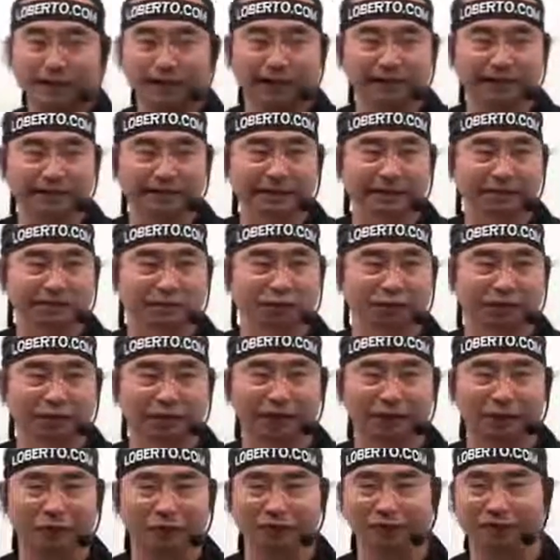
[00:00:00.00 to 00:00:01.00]
é
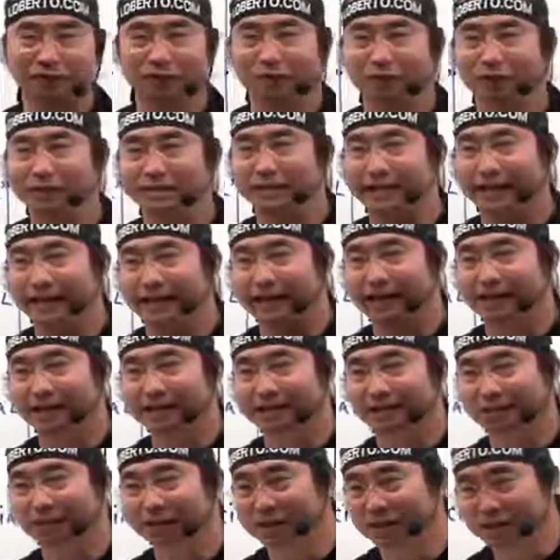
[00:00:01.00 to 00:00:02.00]
recepcionar, outra coisa é
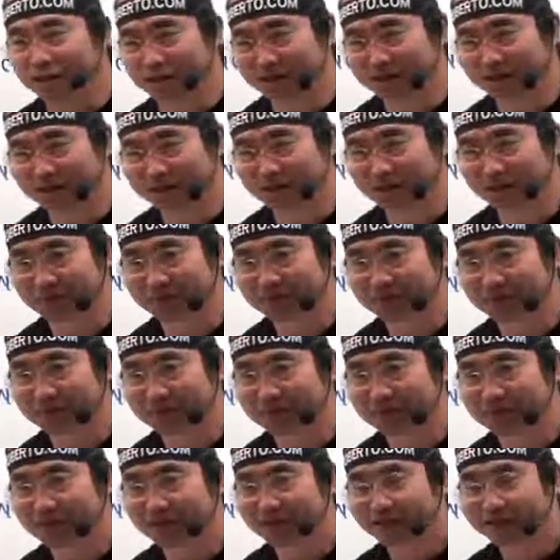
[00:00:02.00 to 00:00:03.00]
admitir.
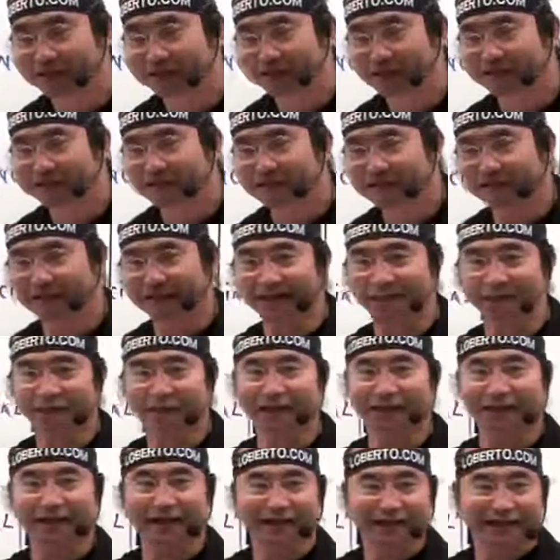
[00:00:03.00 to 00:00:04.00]
Certo?
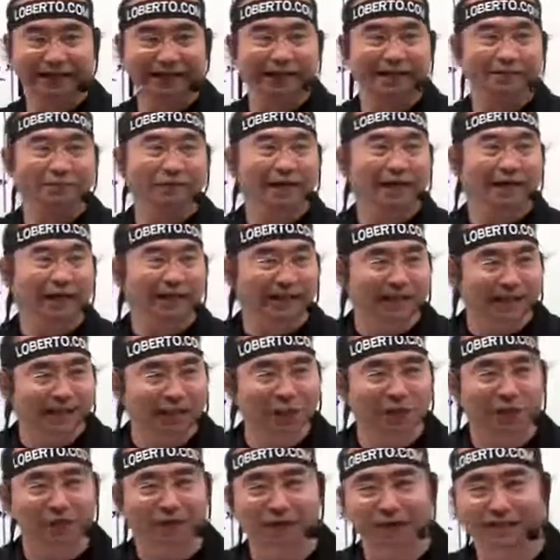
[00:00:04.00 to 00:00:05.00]
Aí, aquela brincadeira
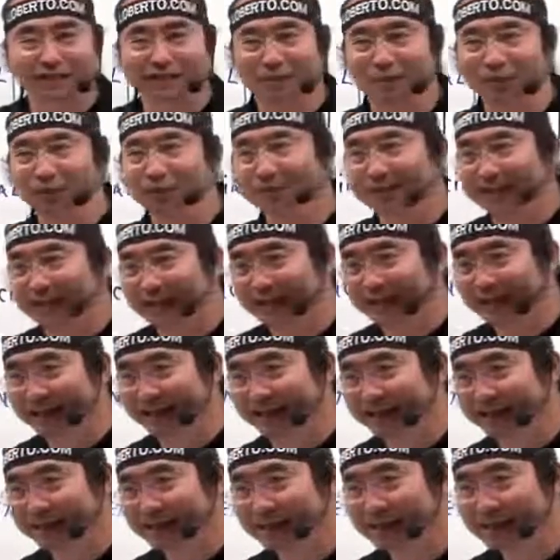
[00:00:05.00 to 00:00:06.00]
que eu faço é muito séria,
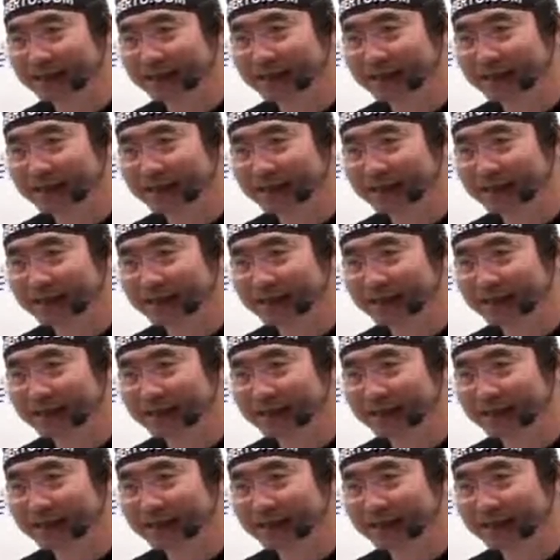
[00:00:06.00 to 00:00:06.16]
né?